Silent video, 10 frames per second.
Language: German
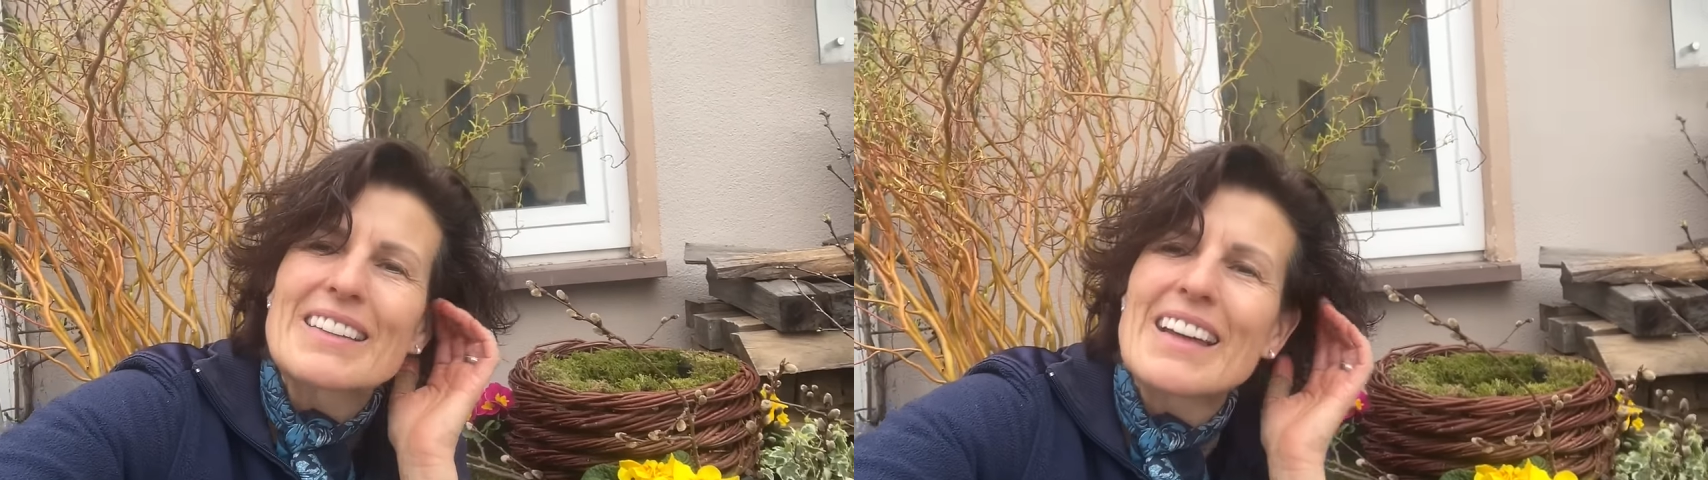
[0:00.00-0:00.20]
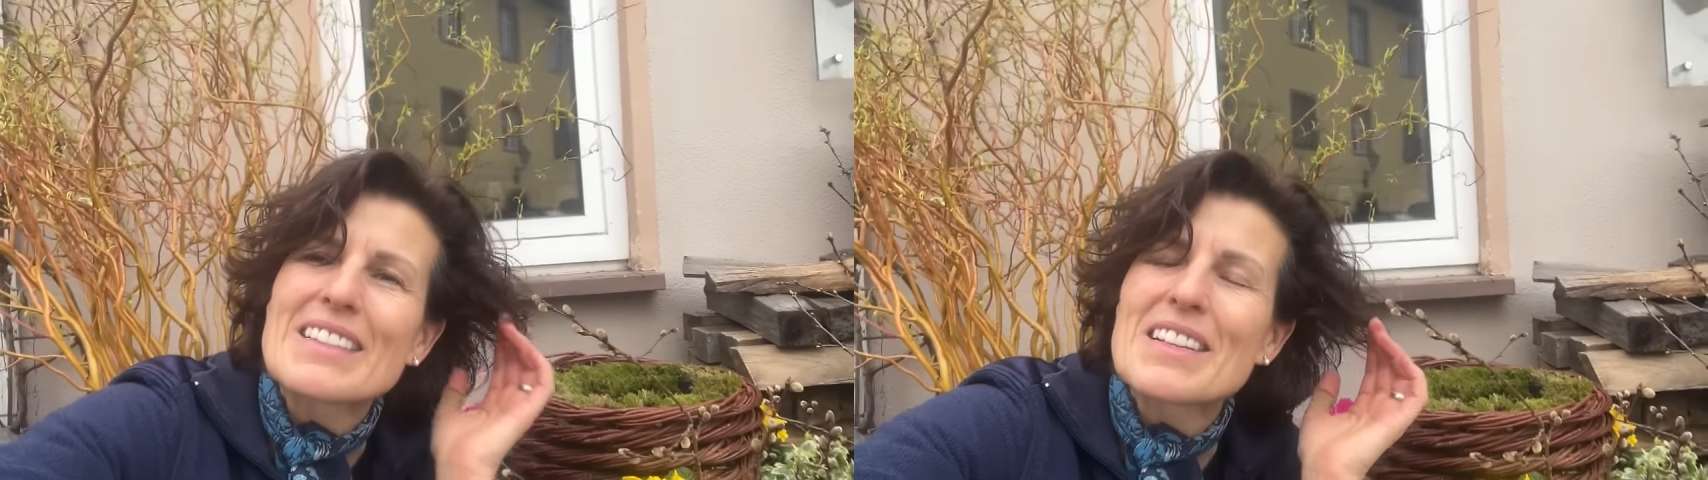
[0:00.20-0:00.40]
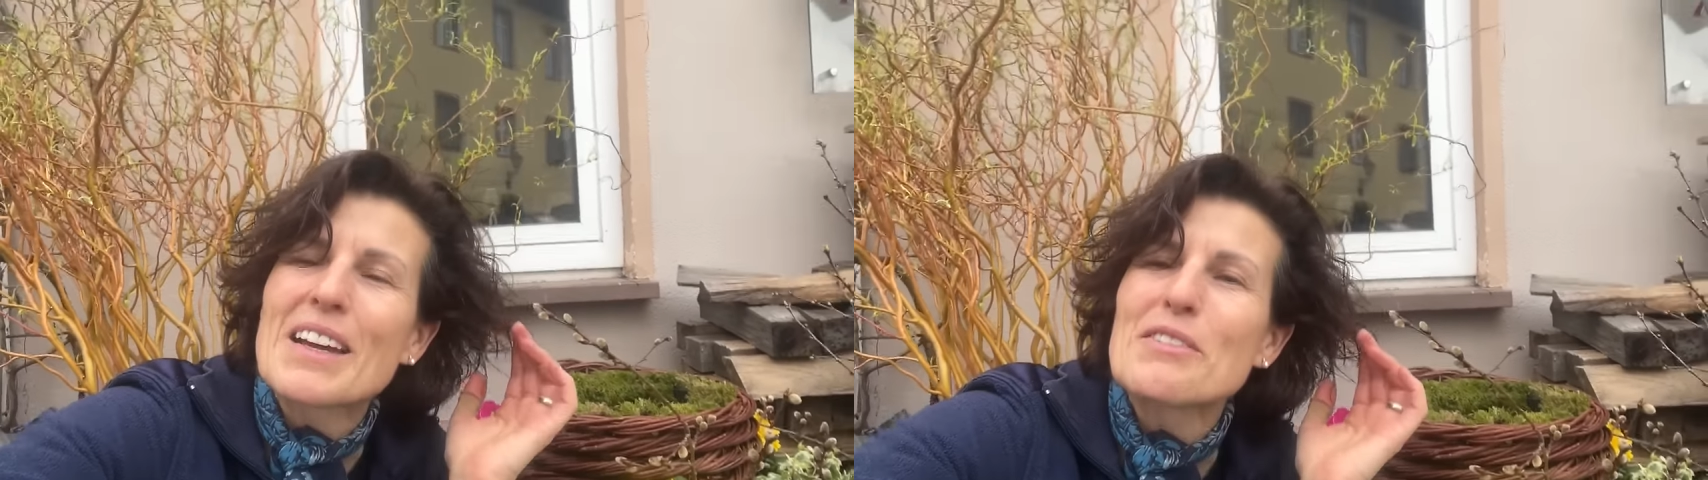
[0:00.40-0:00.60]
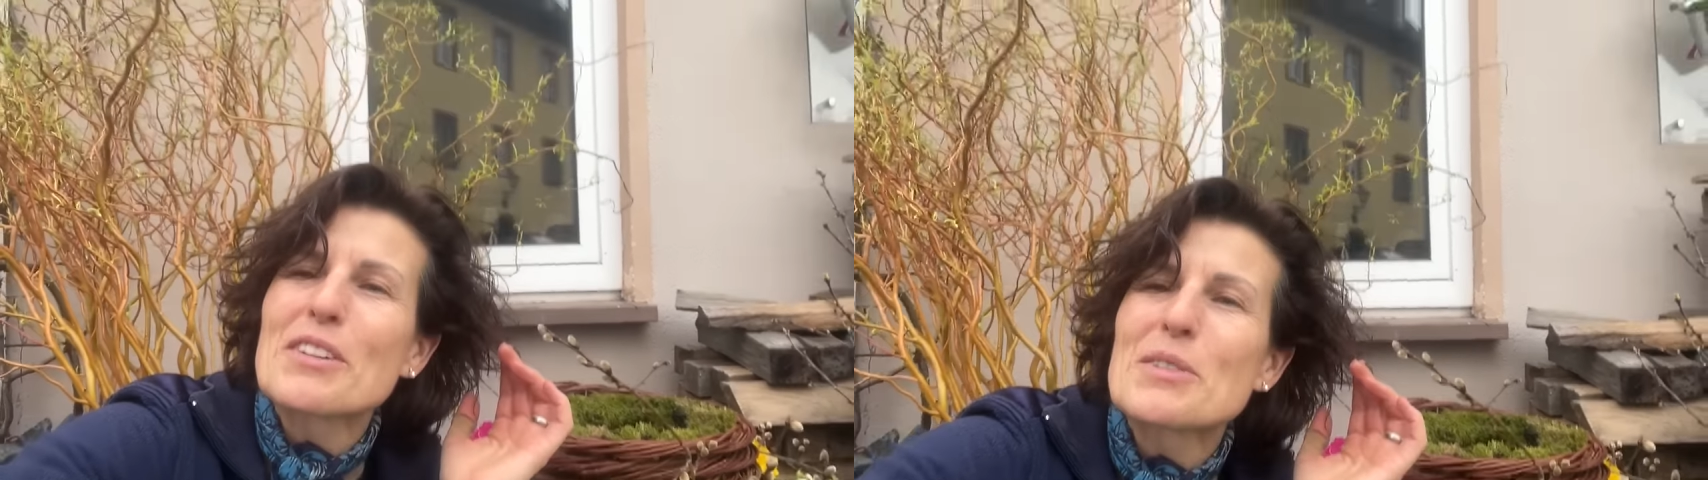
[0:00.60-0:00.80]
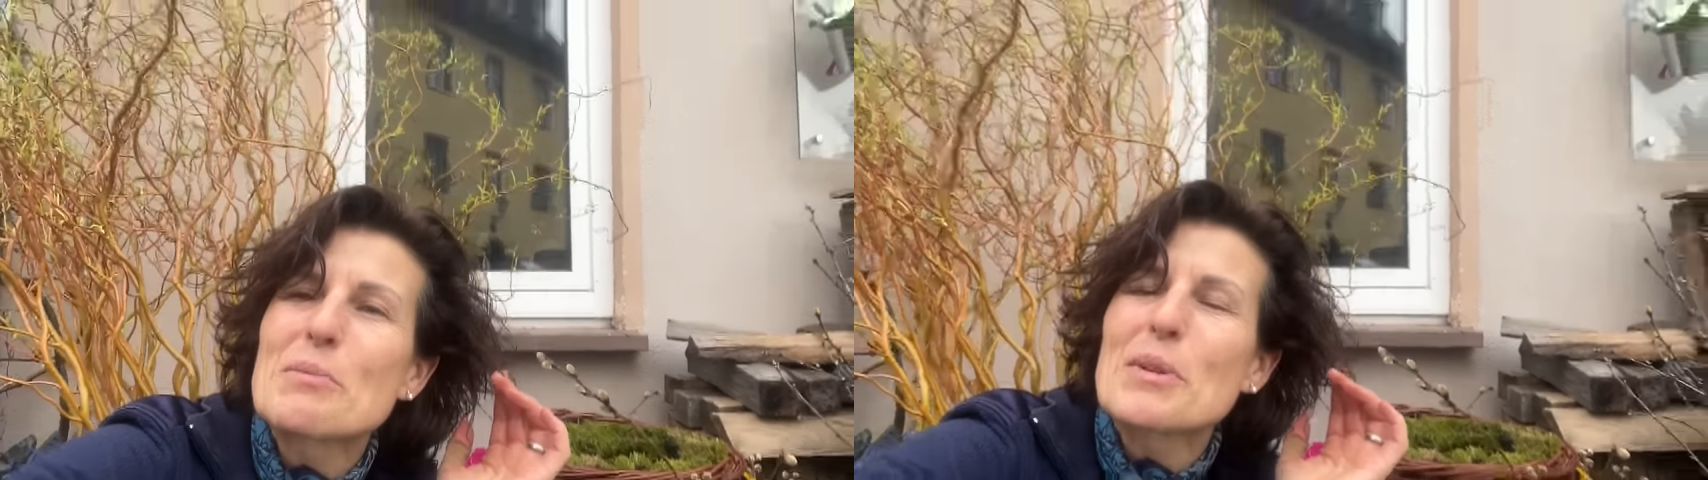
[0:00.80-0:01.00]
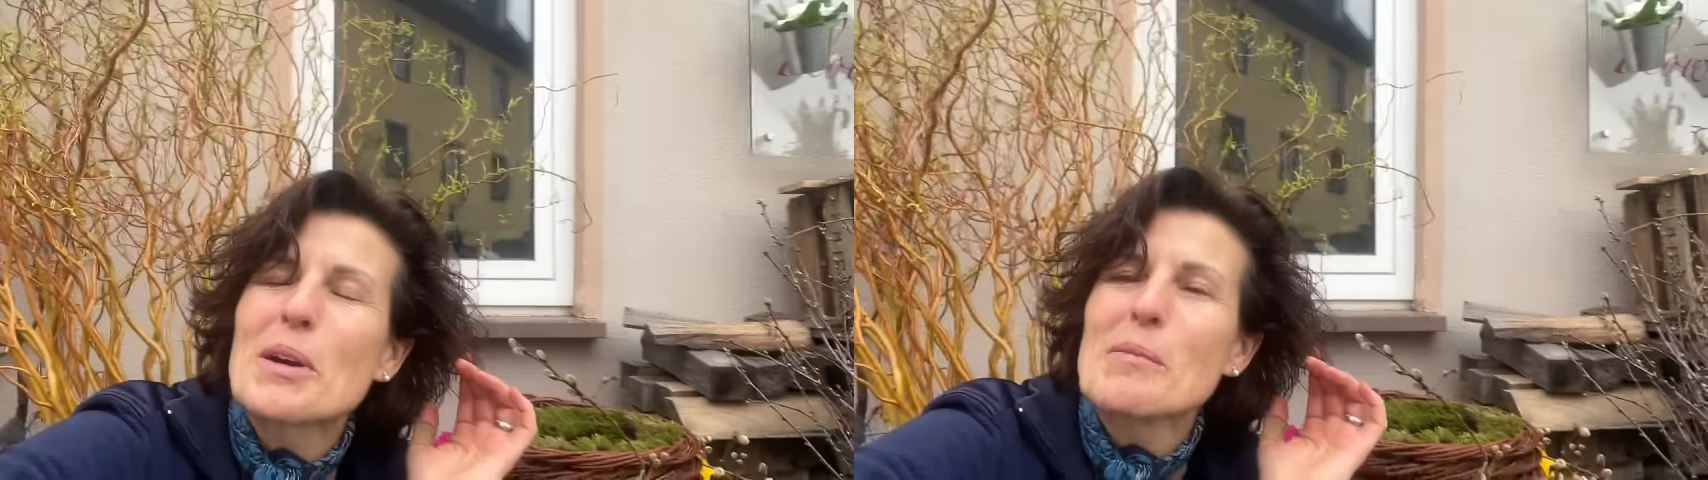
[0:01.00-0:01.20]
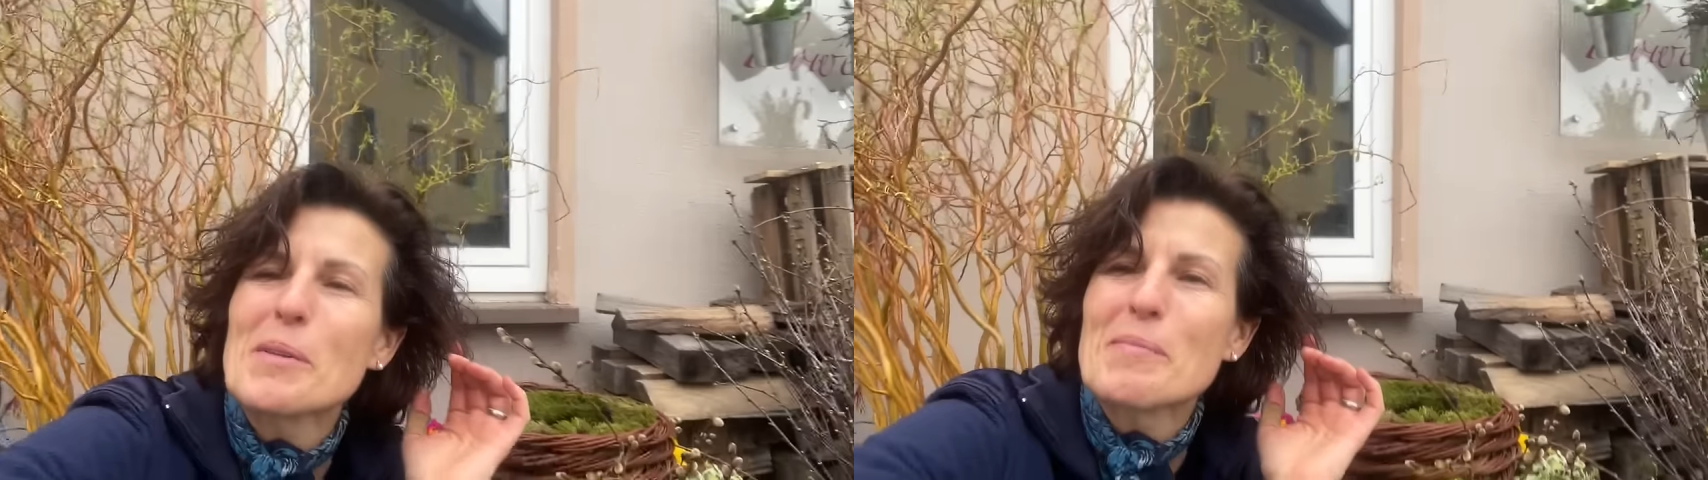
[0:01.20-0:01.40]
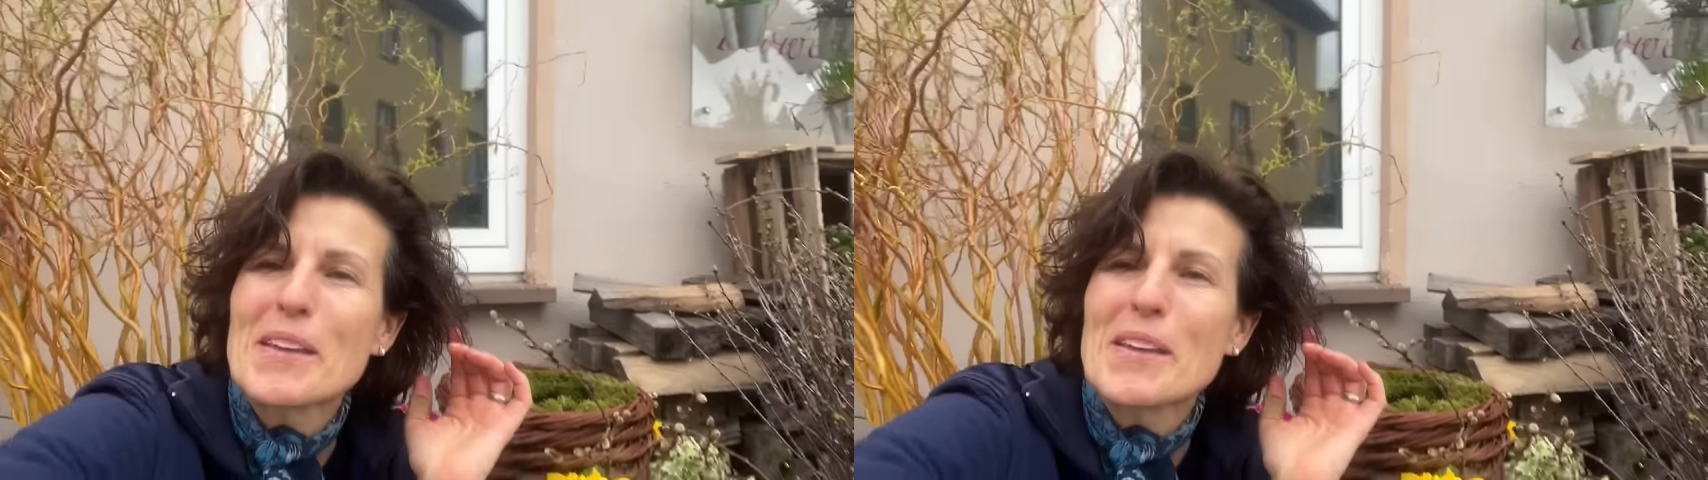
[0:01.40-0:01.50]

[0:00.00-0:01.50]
ganz einfach zu bekommen.